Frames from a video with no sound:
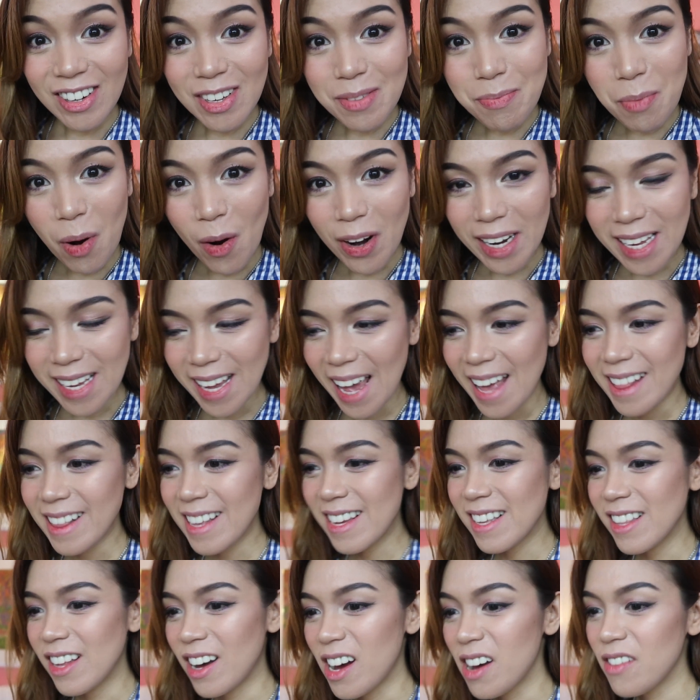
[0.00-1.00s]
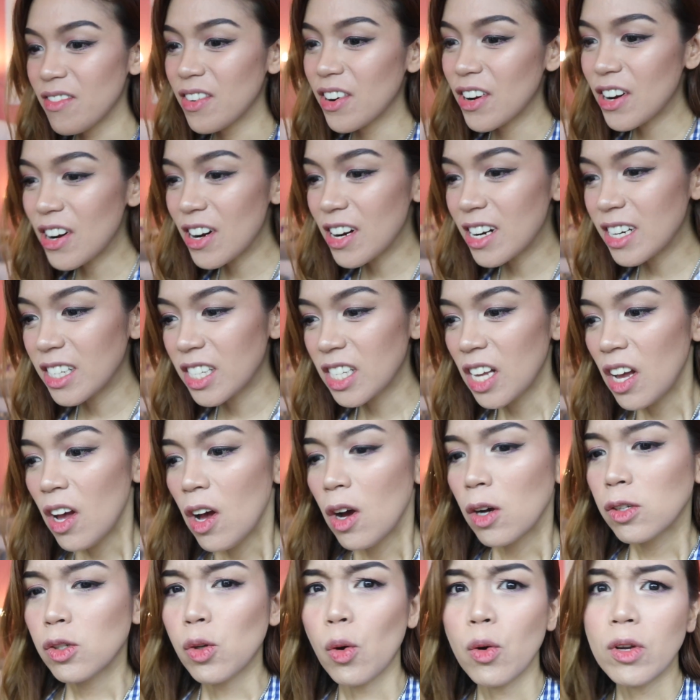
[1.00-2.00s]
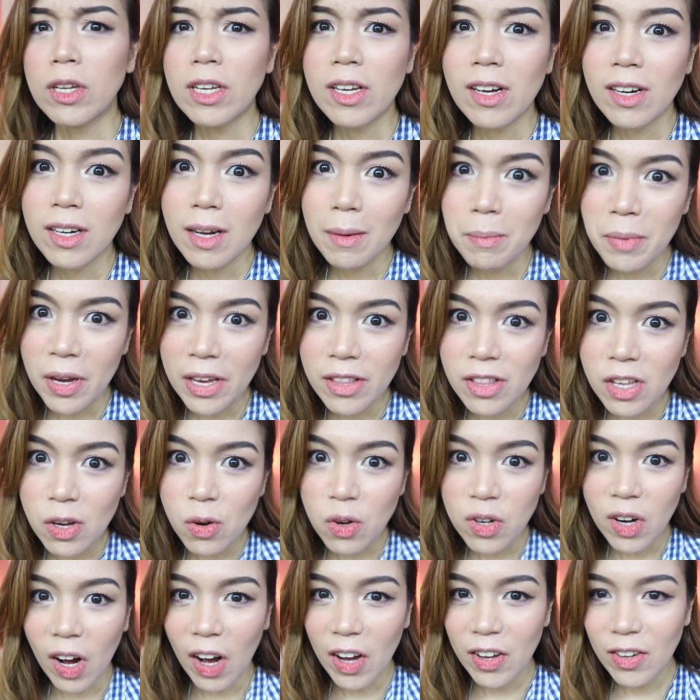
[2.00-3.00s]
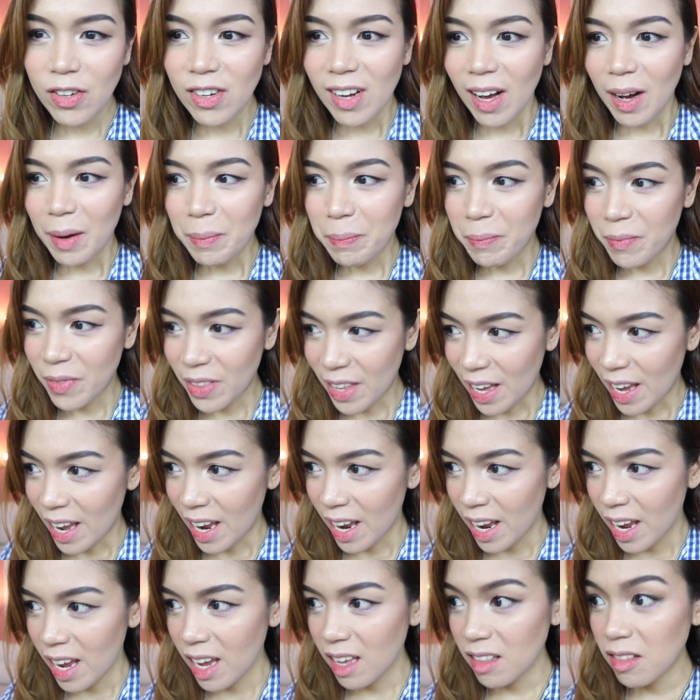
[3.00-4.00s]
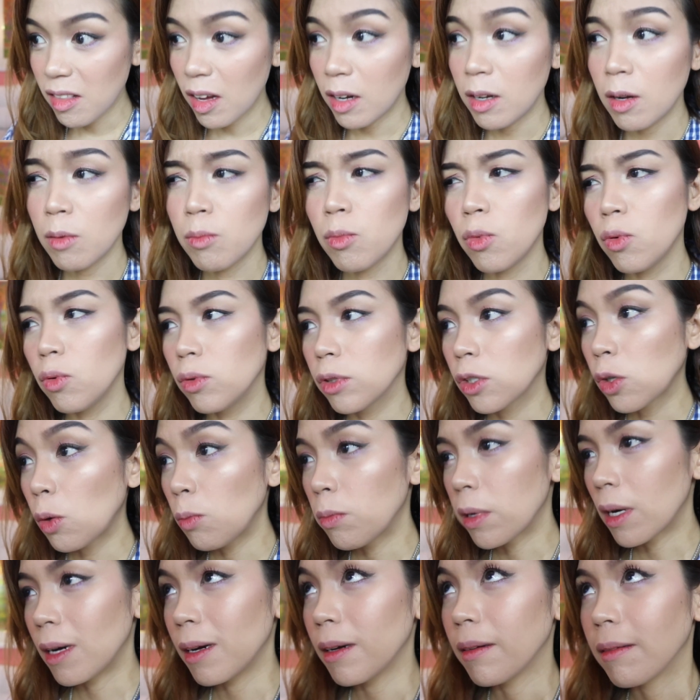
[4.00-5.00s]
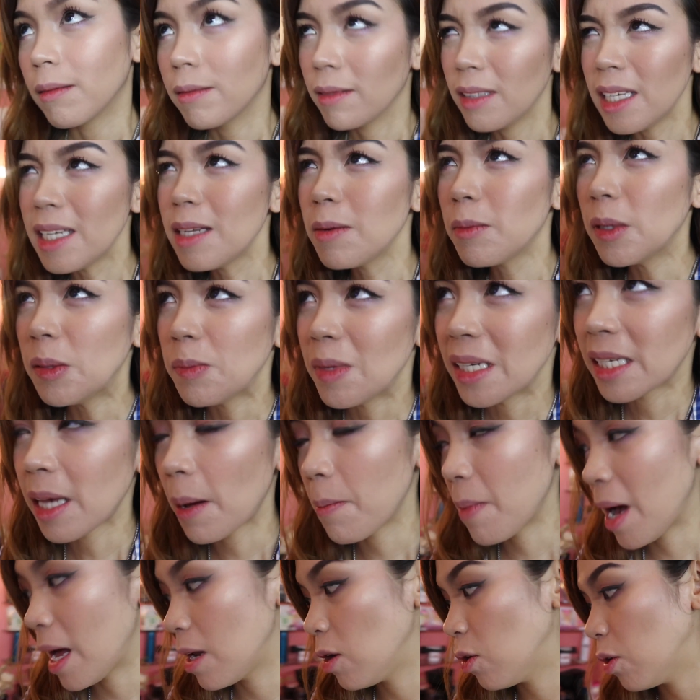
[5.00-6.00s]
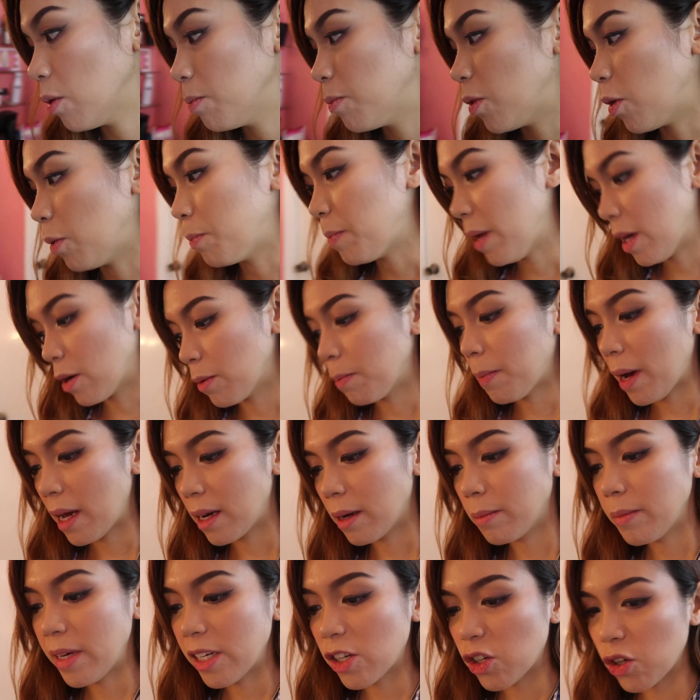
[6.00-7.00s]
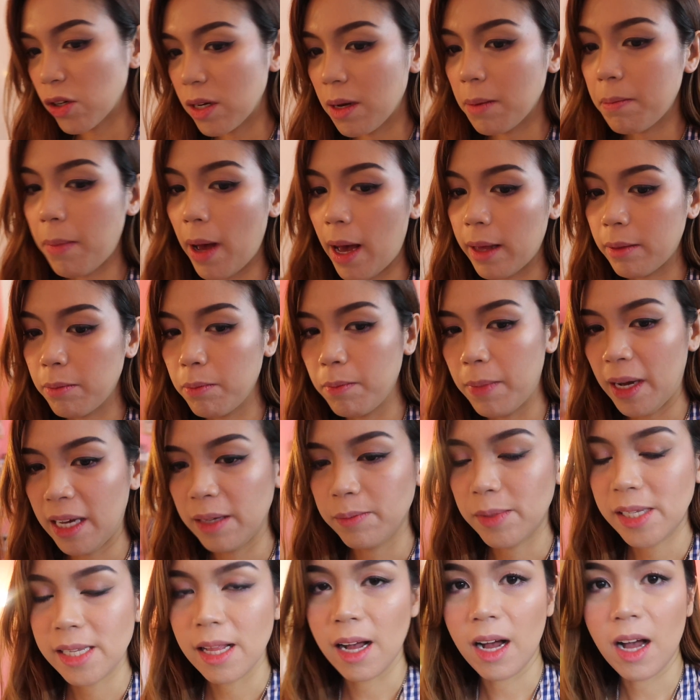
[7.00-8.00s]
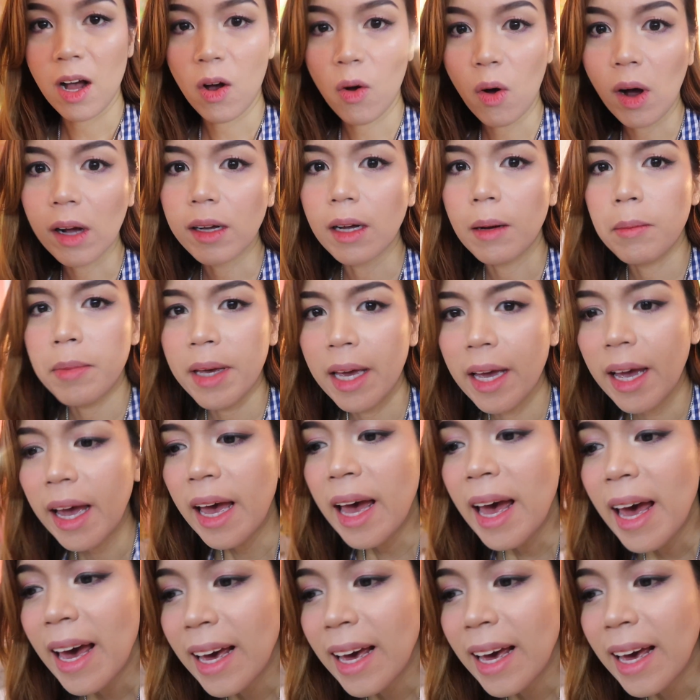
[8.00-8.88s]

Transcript: Good morning, candy lovers! Sorry kagabi, hindi ko na kayo na-update. Alam mo, sobrang, hindi naman masama loob ko, pero parang medyo na bad vibes lang ako kagabi.